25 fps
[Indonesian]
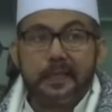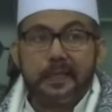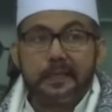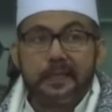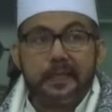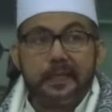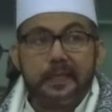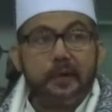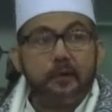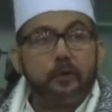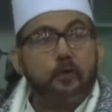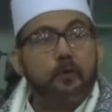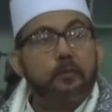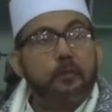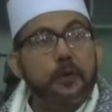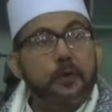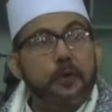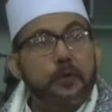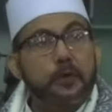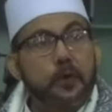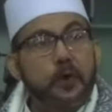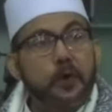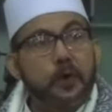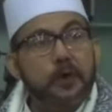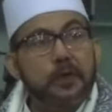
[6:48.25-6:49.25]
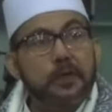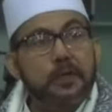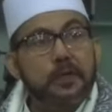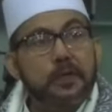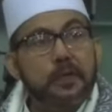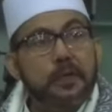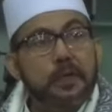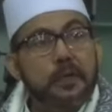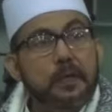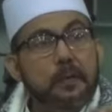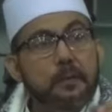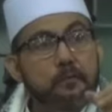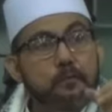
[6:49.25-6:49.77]
Jadi Ramadan
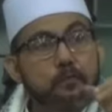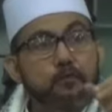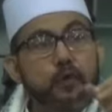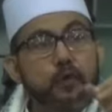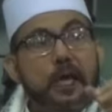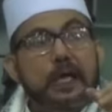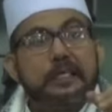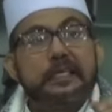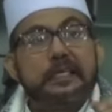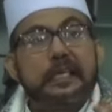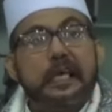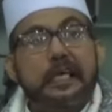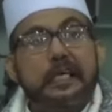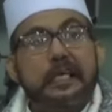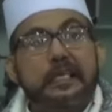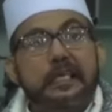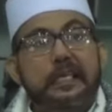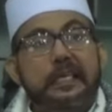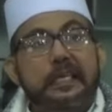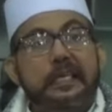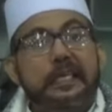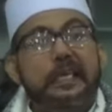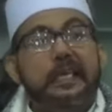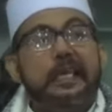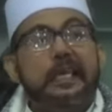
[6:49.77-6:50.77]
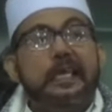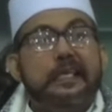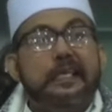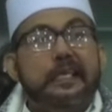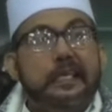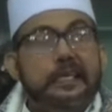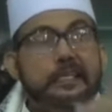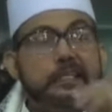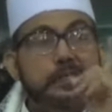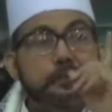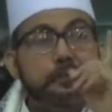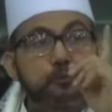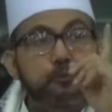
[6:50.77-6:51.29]
puasanya
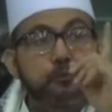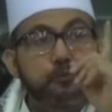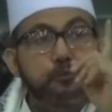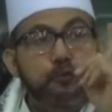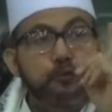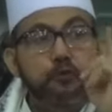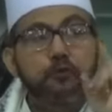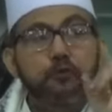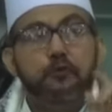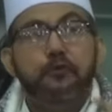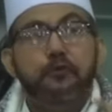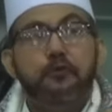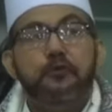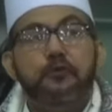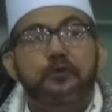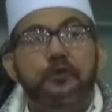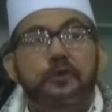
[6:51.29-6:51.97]
nilainya 10.